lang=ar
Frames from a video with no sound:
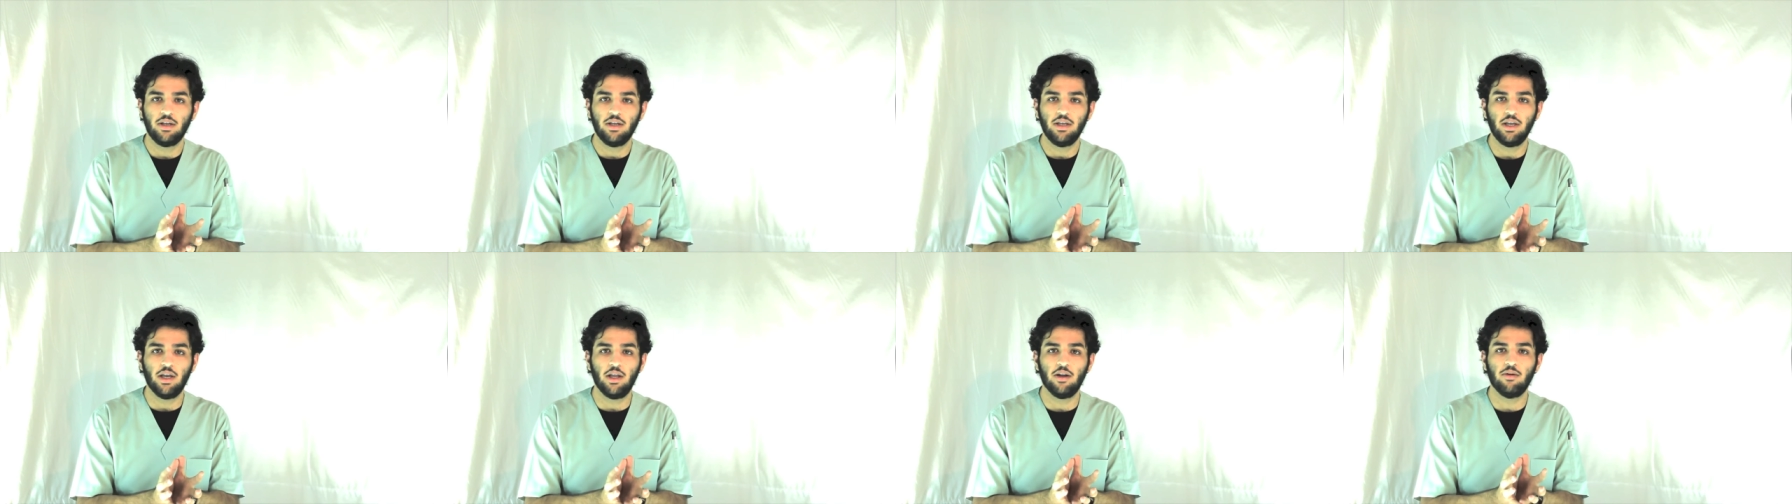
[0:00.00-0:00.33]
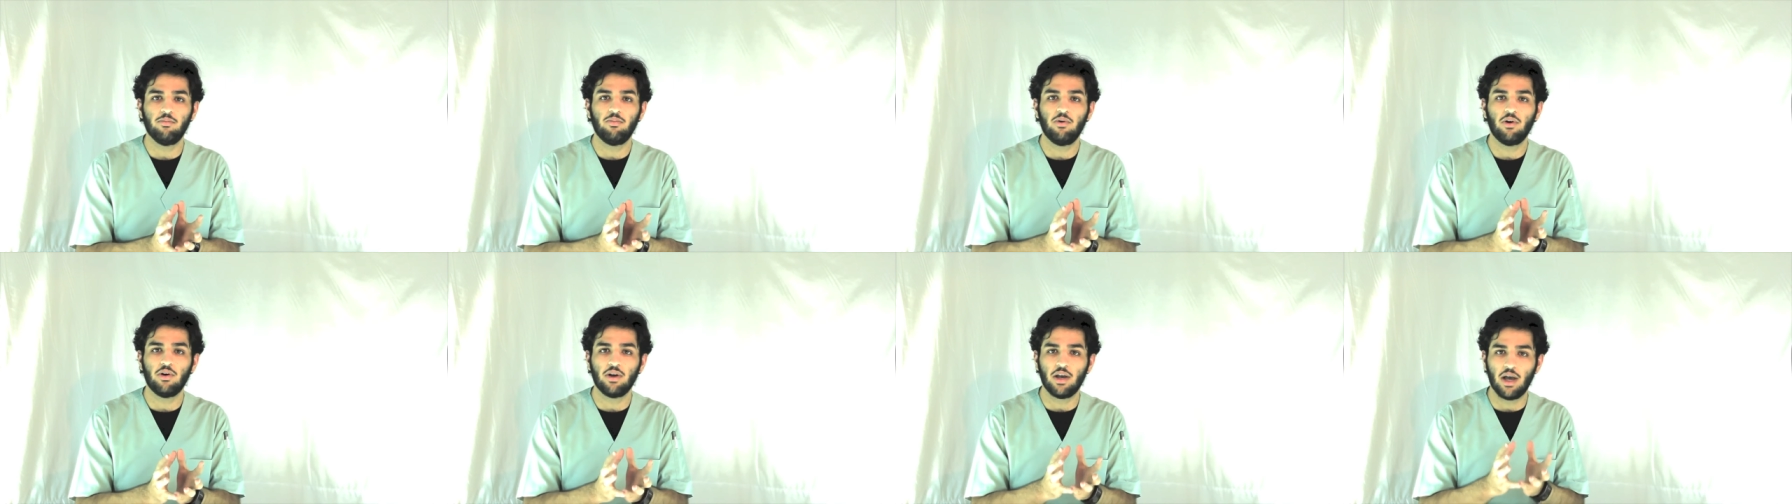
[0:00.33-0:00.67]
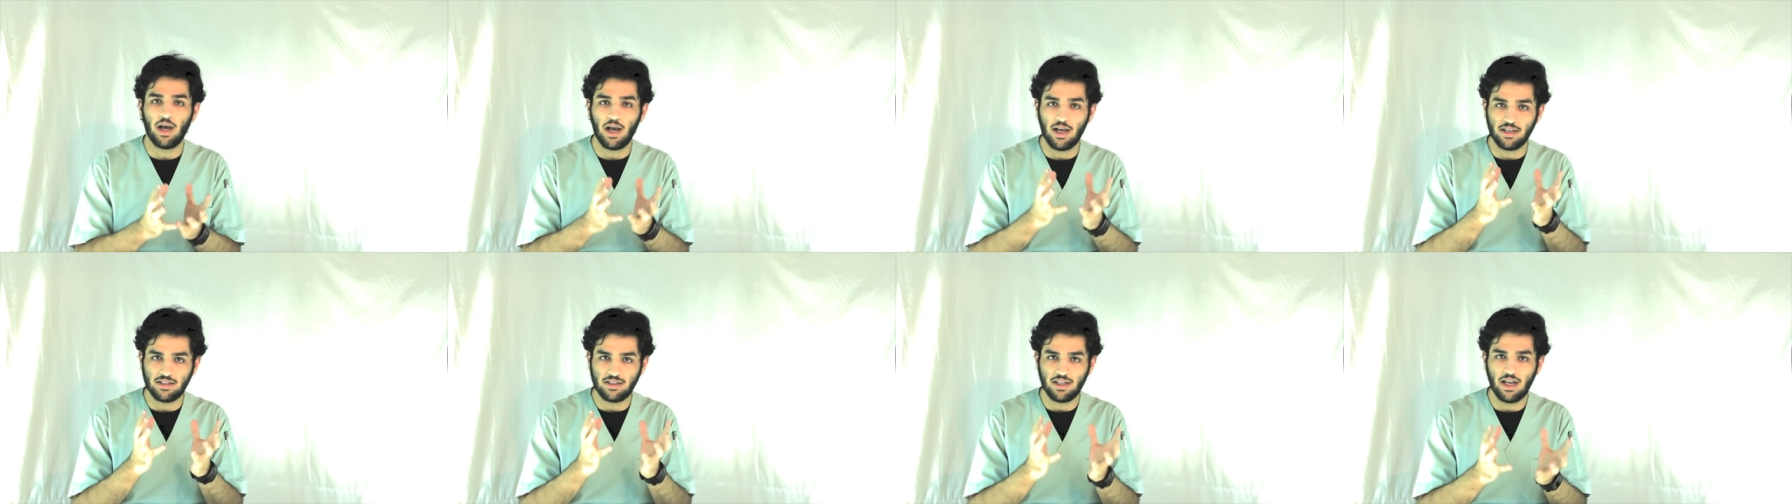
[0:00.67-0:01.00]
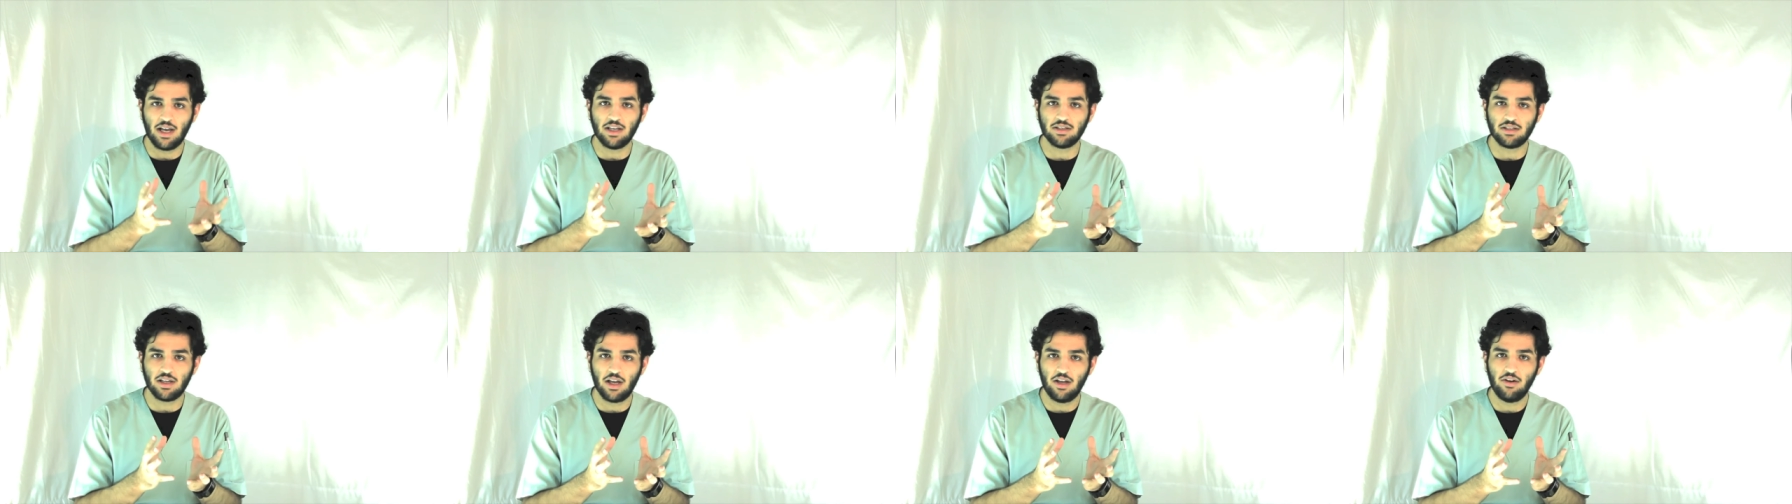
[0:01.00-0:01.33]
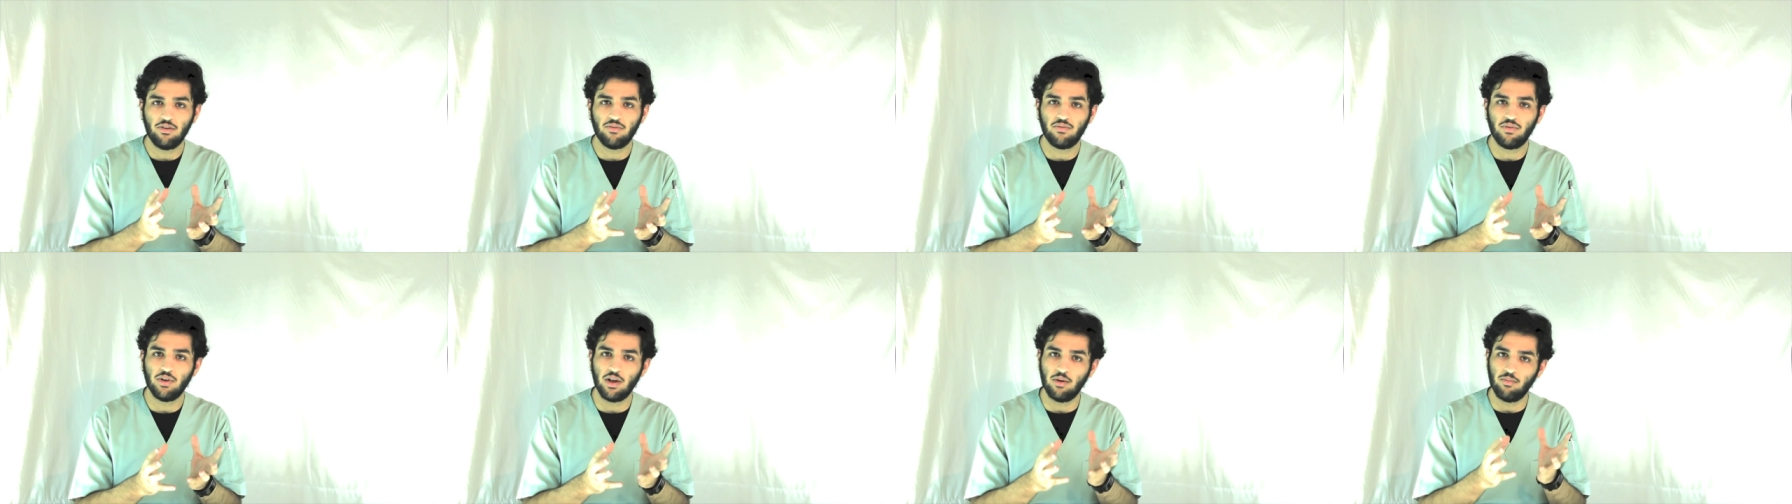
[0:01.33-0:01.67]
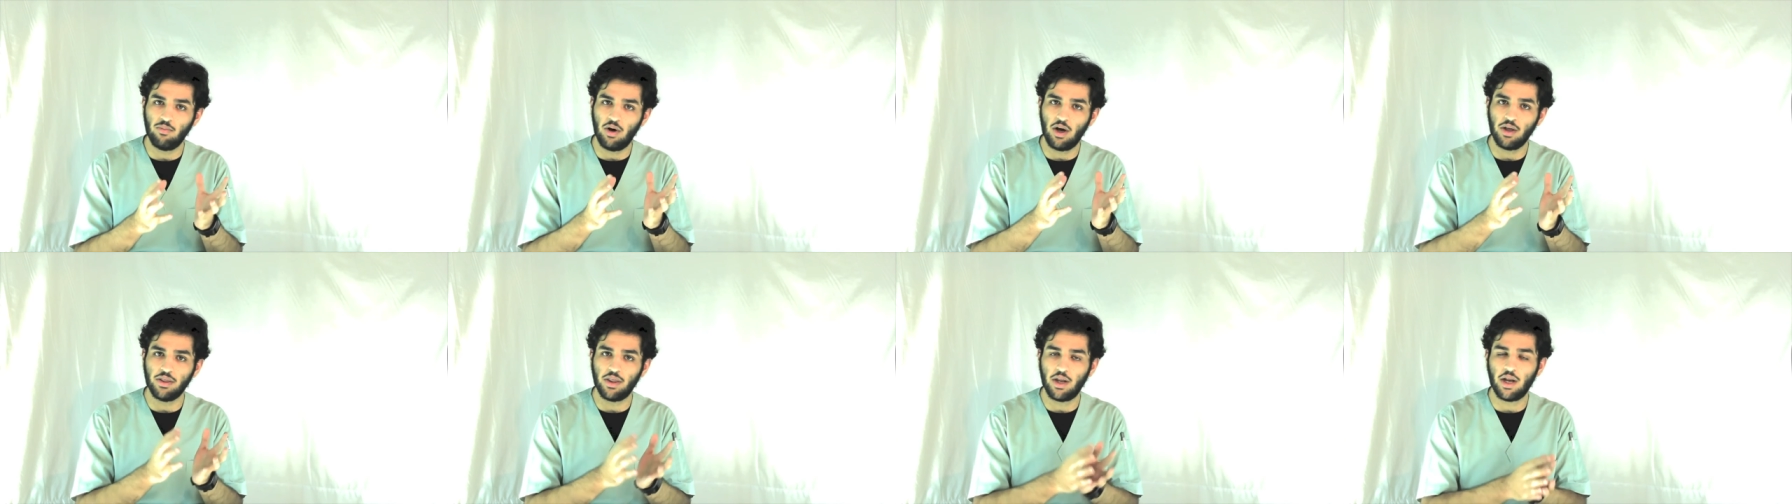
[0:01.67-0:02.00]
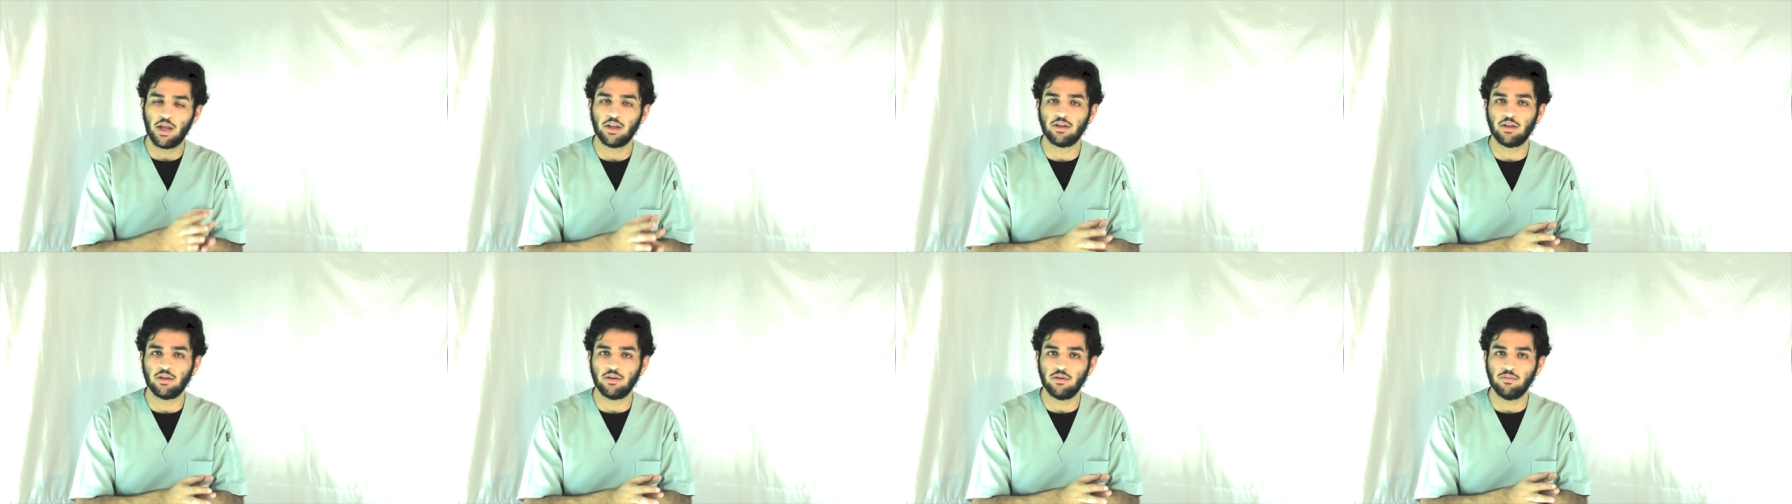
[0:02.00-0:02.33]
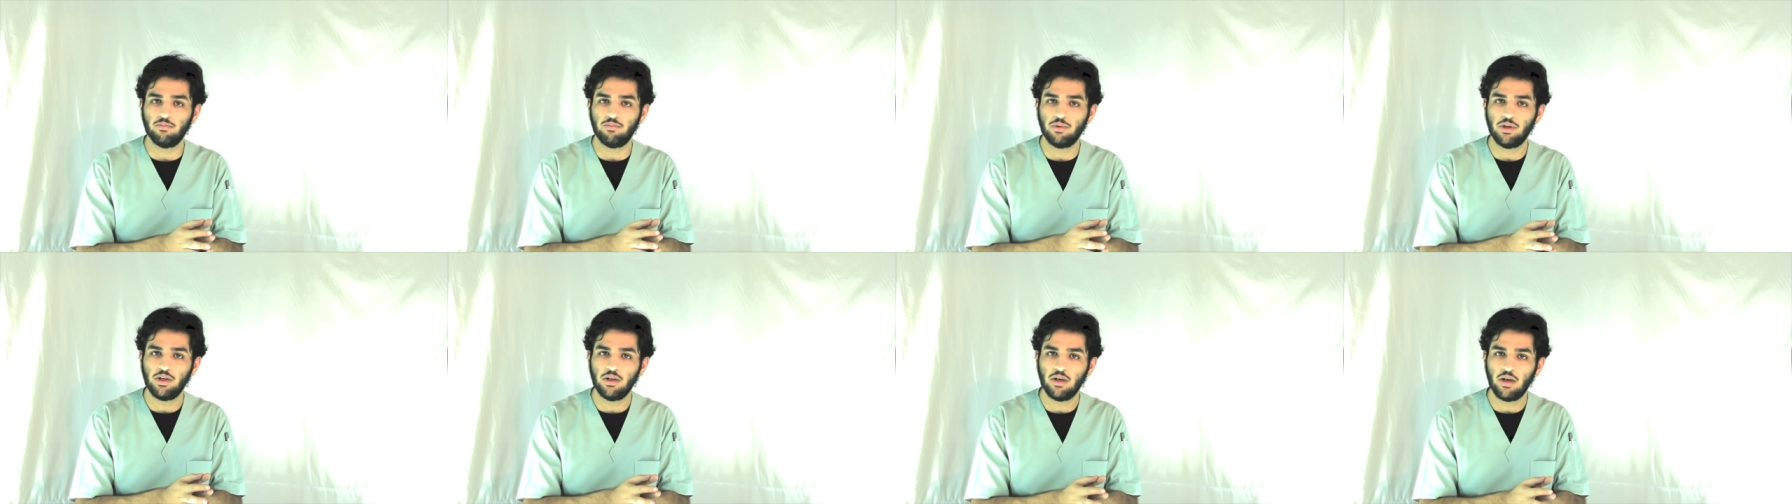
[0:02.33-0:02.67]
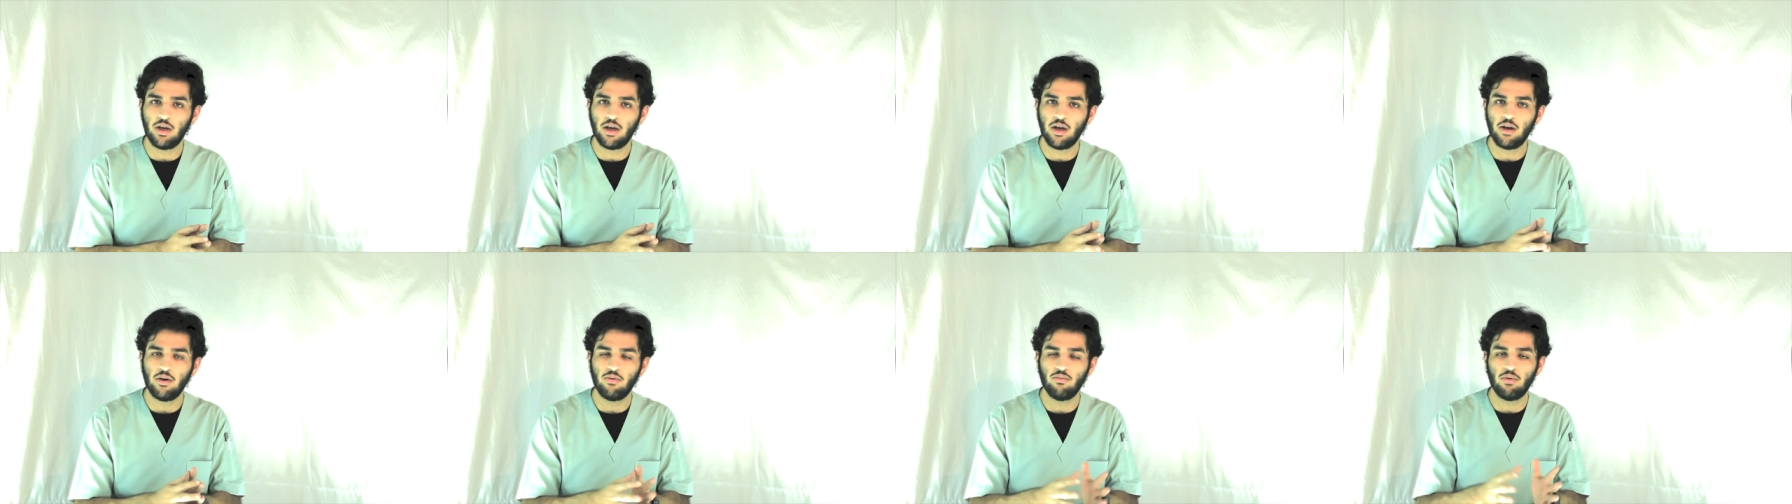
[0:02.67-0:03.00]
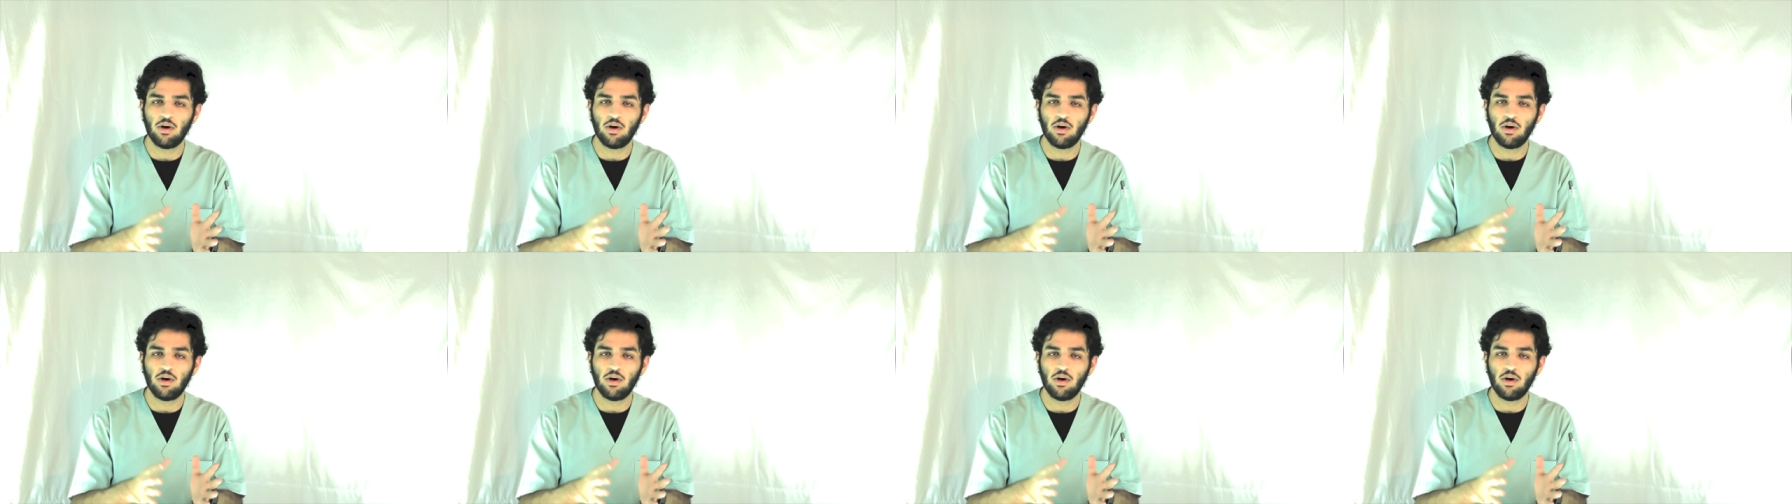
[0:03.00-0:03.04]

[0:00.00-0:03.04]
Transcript: يعني البلوك اساسا في المحاضرات الطبيه